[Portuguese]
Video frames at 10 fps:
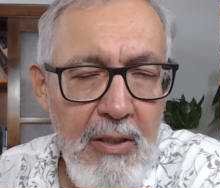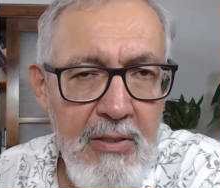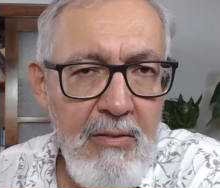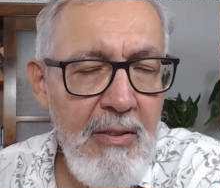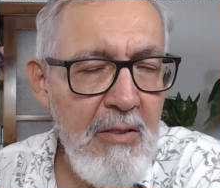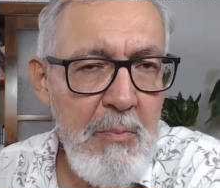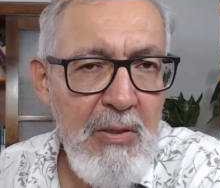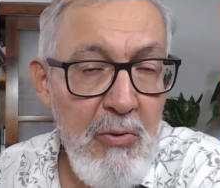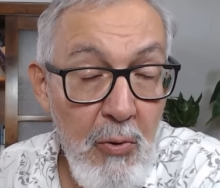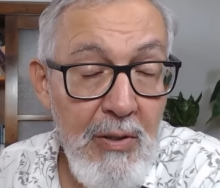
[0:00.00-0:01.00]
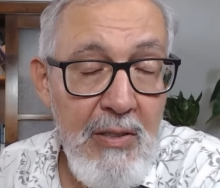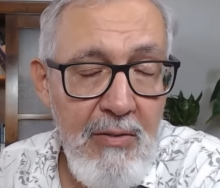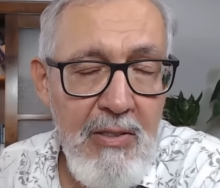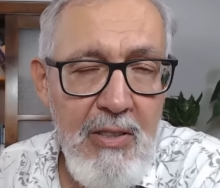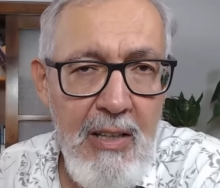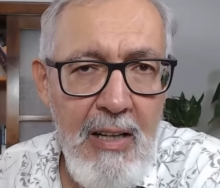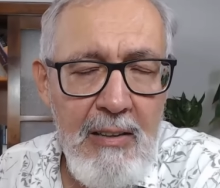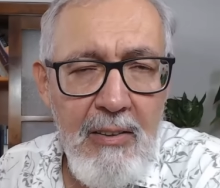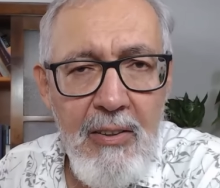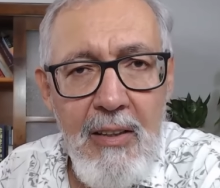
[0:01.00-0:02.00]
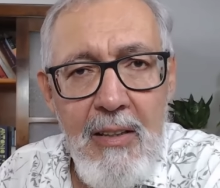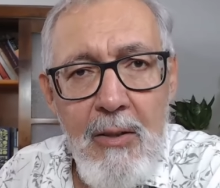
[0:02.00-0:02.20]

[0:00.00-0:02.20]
das, das pessoas investigadas